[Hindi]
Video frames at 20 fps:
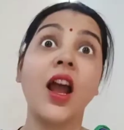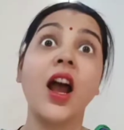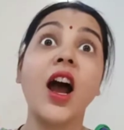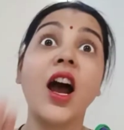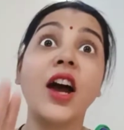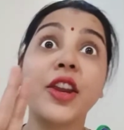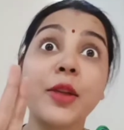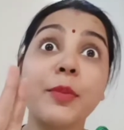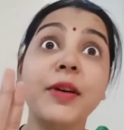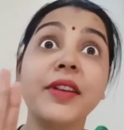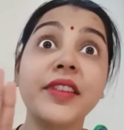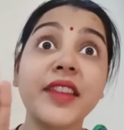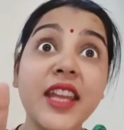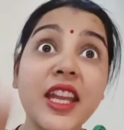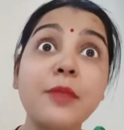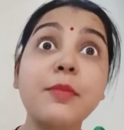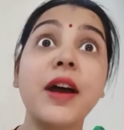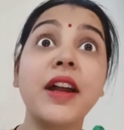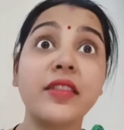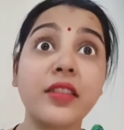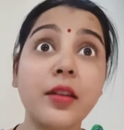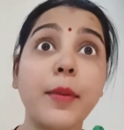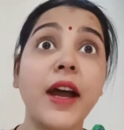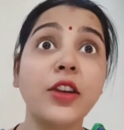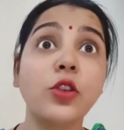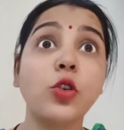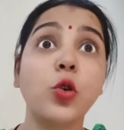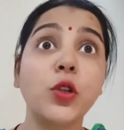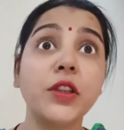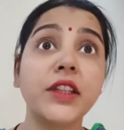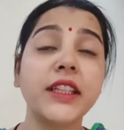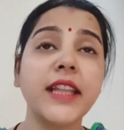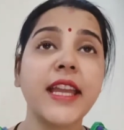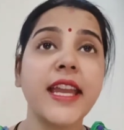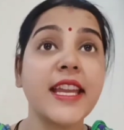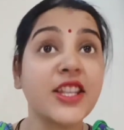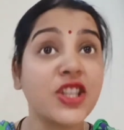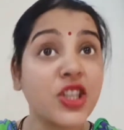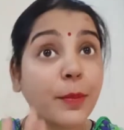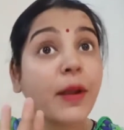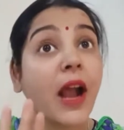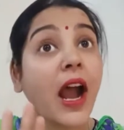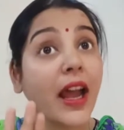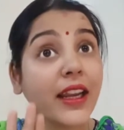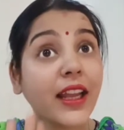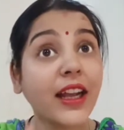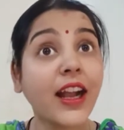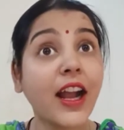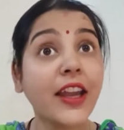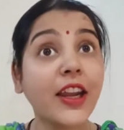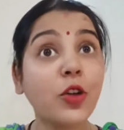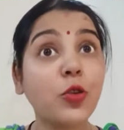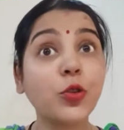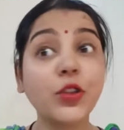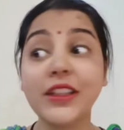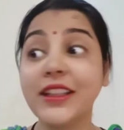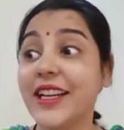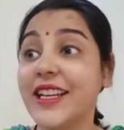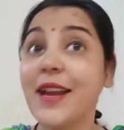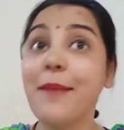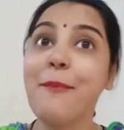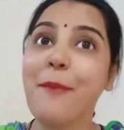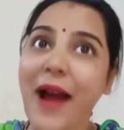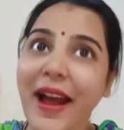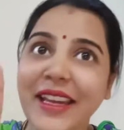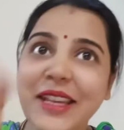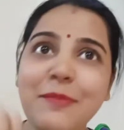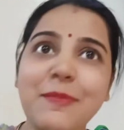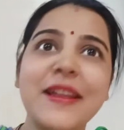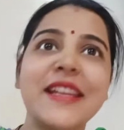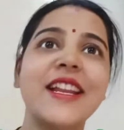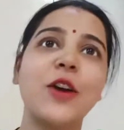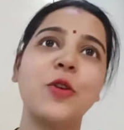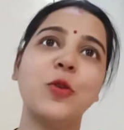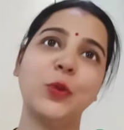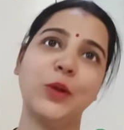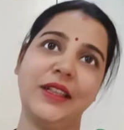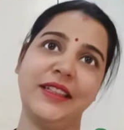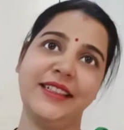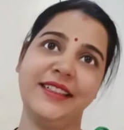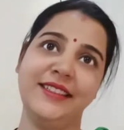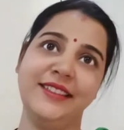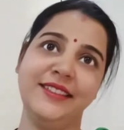अरे बस एक बार जबान खोलते थे जब खाना खाना होता था या पानी पीना होता था